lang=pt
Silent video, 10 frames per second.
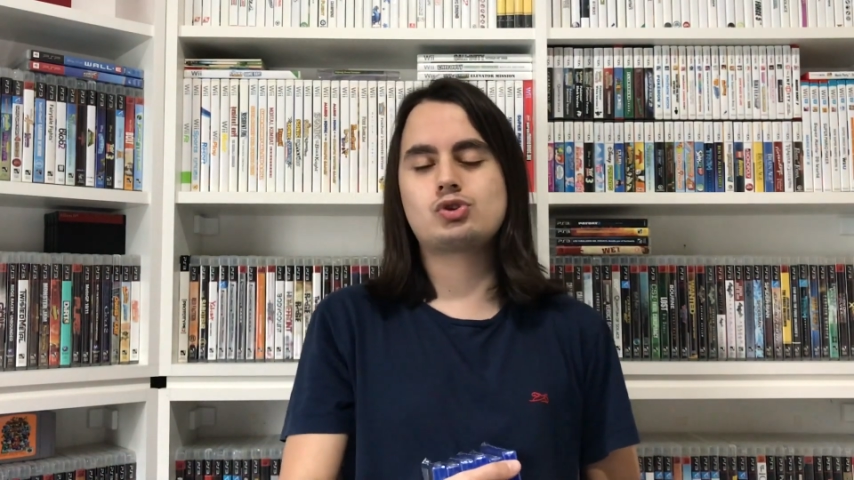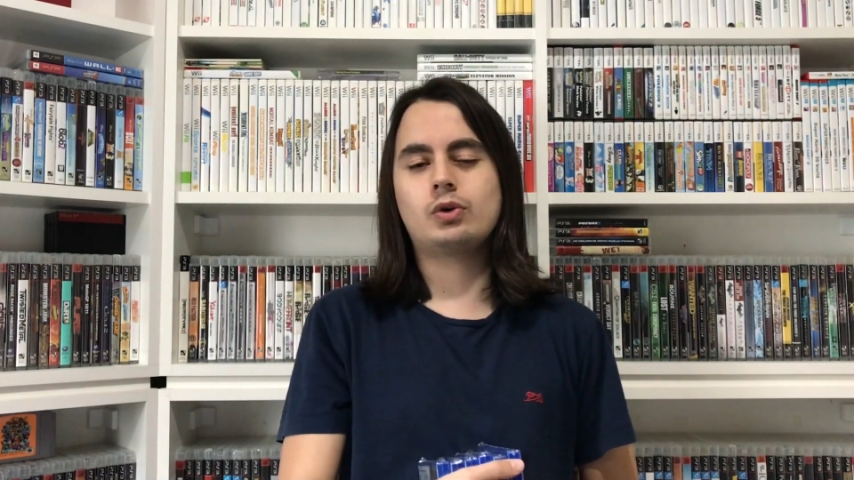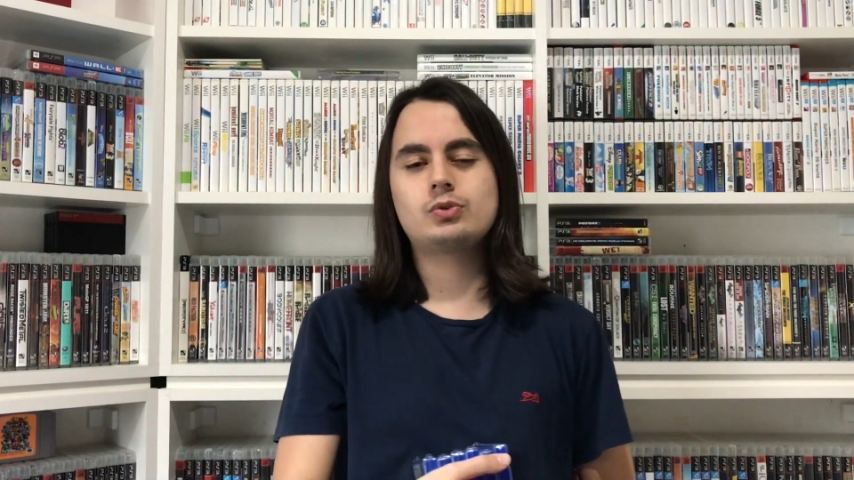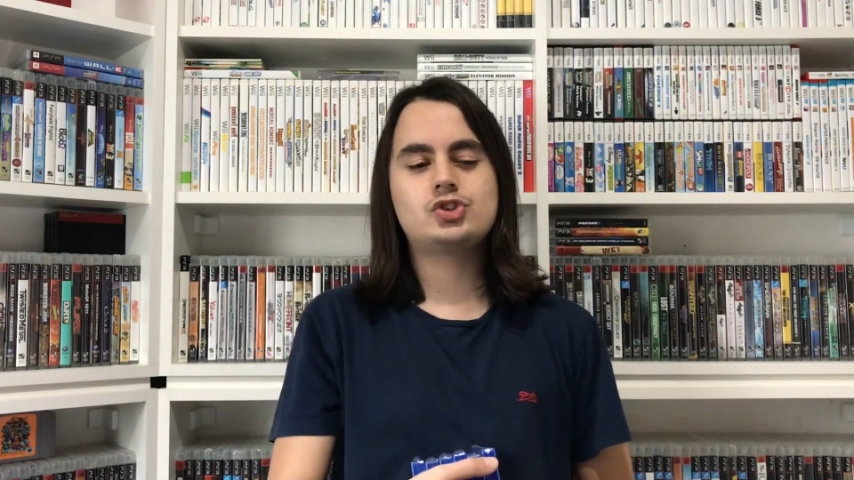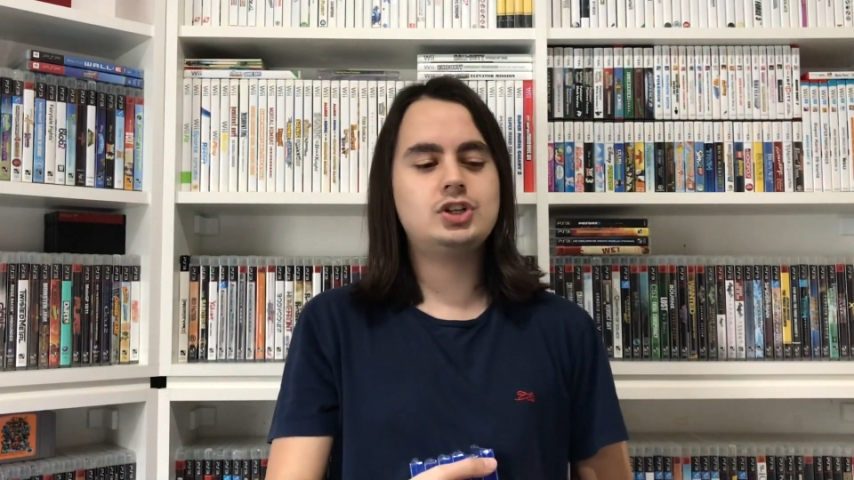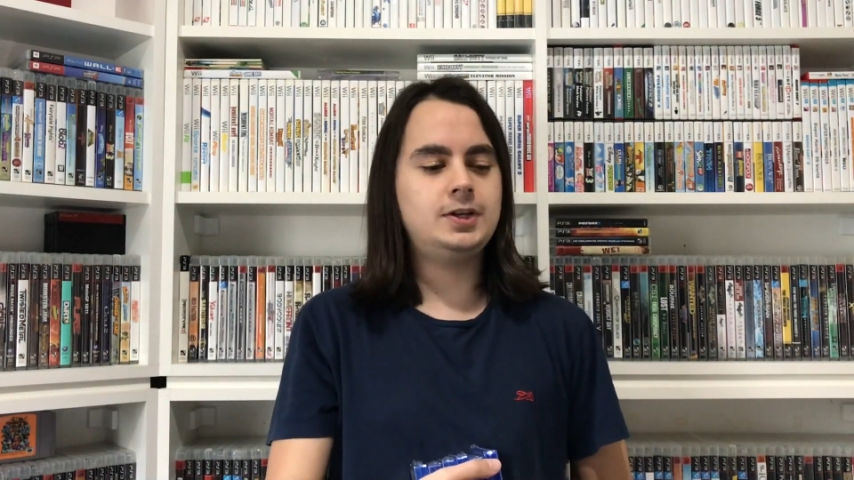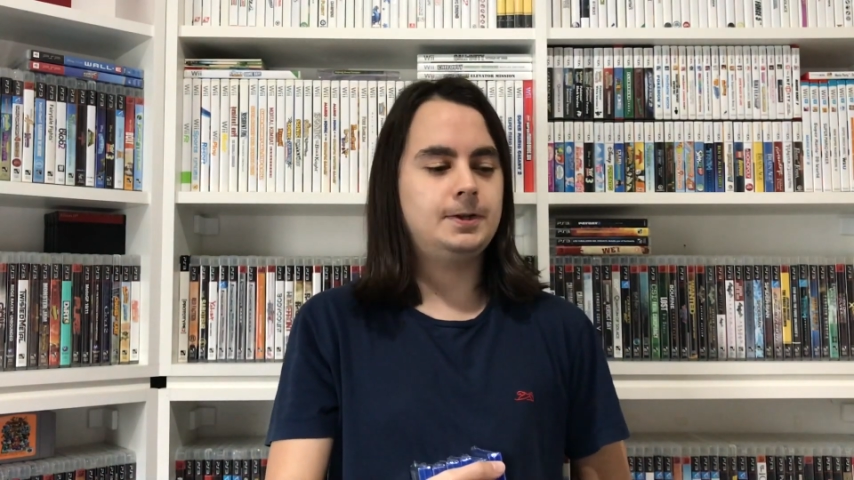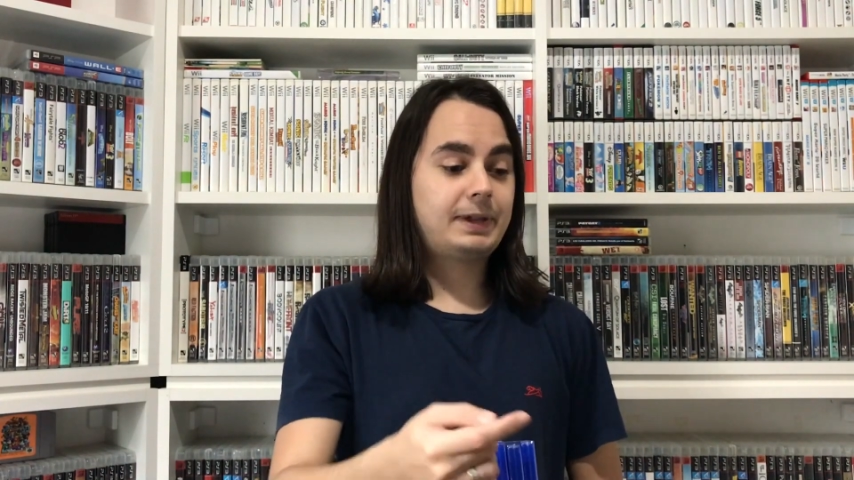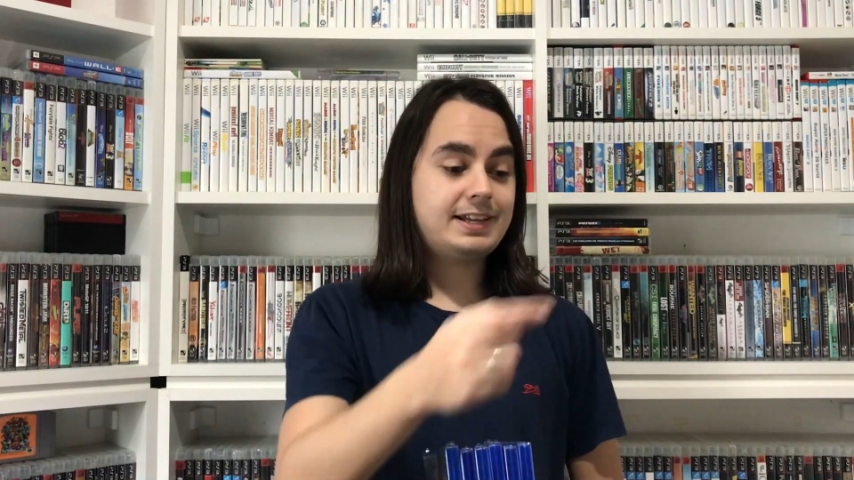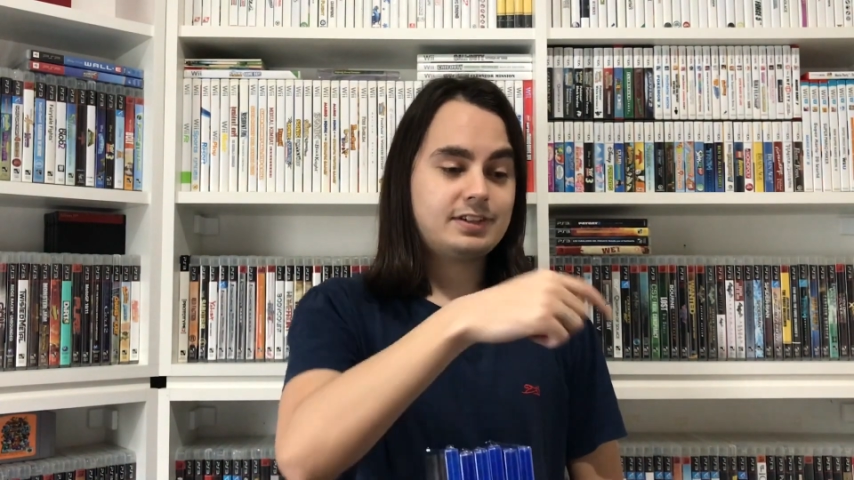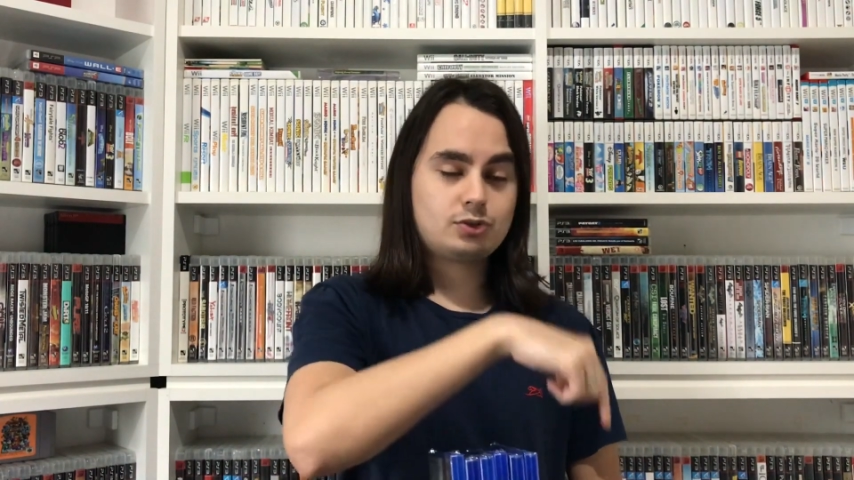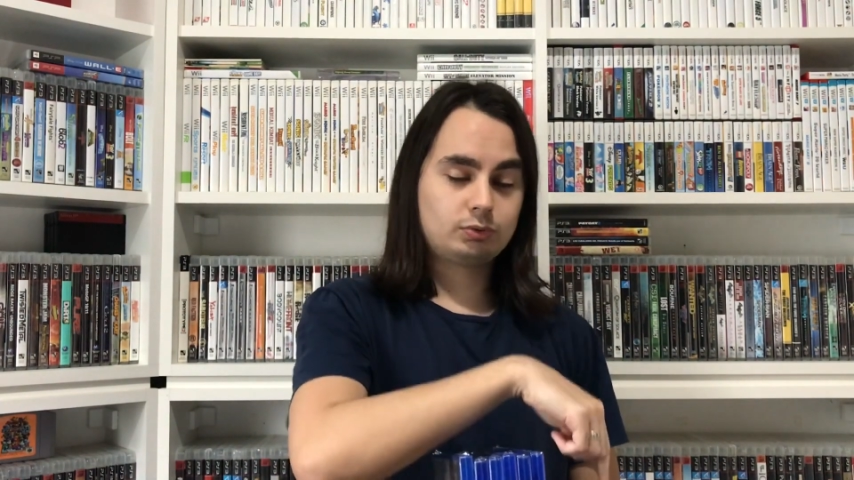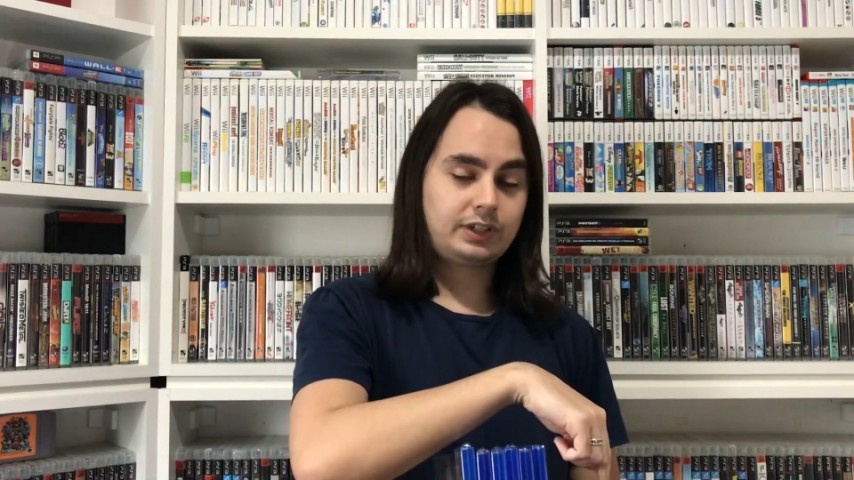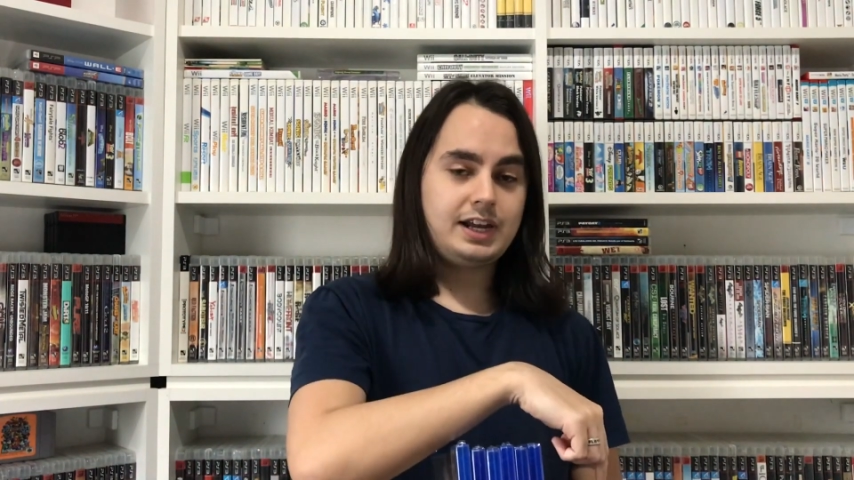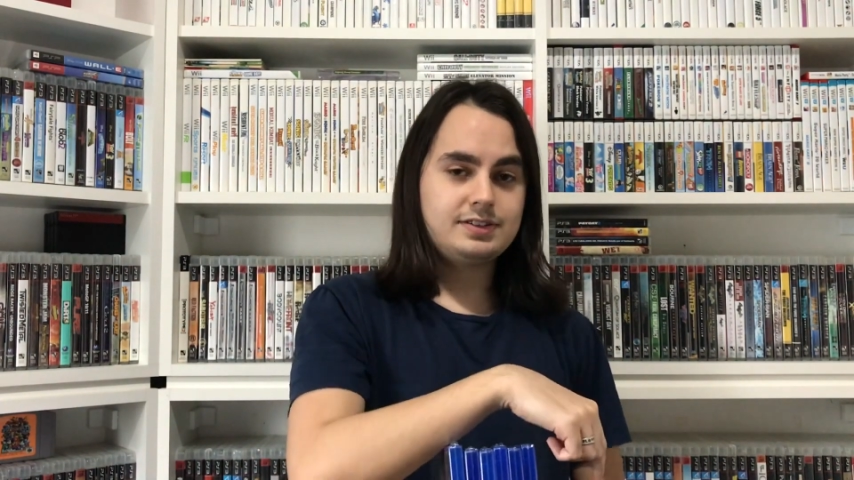jogos de
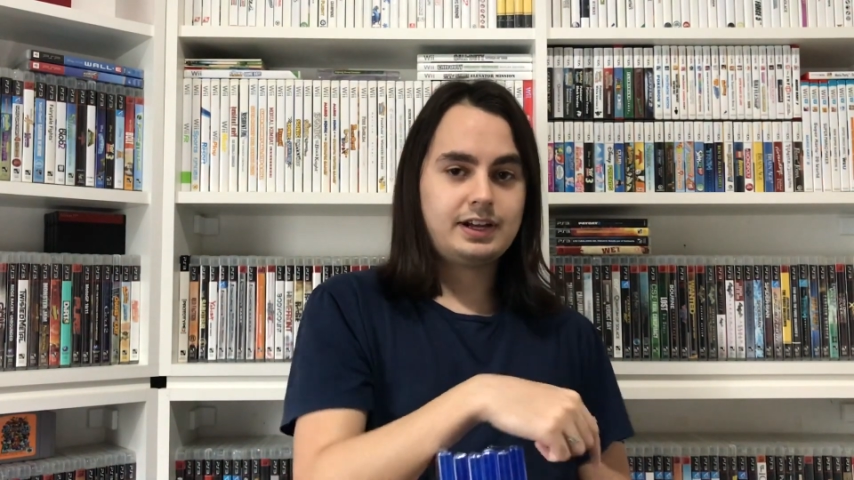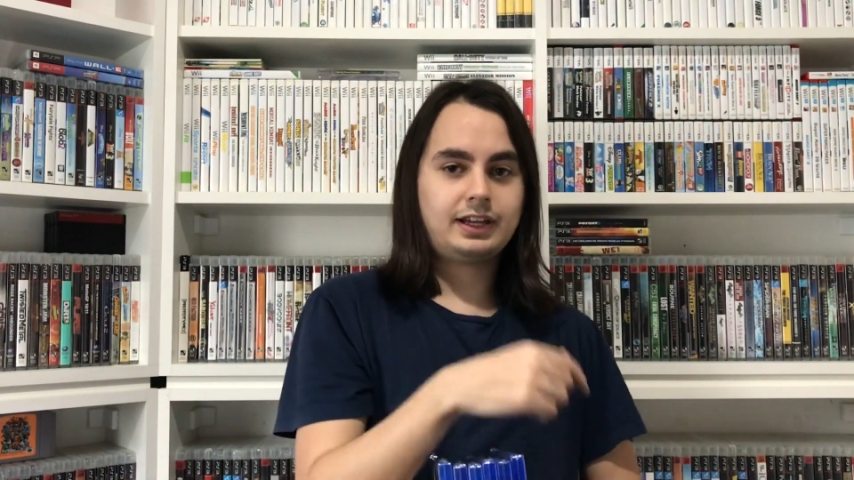Playstation 3,